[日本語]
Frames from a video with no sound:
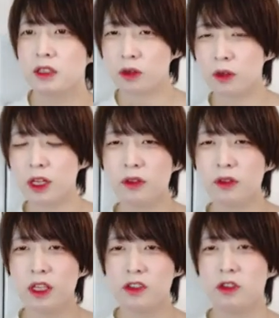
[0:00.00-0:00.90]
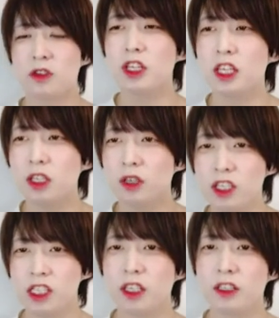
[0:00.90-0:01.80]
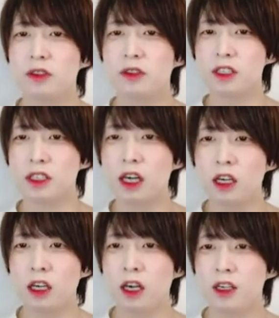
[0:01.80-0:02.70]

はい。これによってちょっと Unity の話になってくるんですが、